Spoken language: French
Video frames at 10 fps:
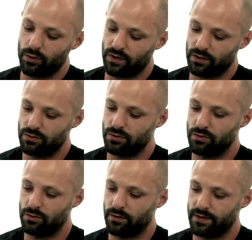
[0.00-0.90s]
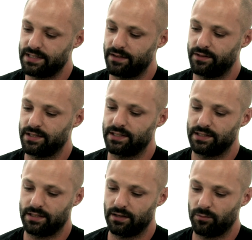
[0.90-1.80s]
sein du studio, avec Xavier,
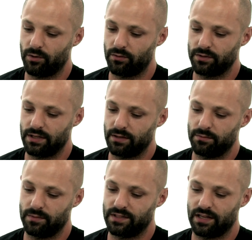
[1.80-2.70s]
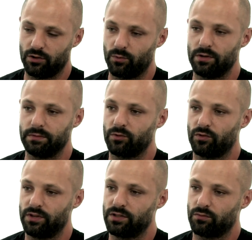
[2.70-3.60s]
Cécile et moi, on a exactement les mêmes
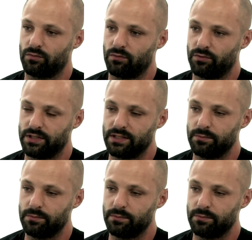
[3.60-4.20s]
convictions. On a les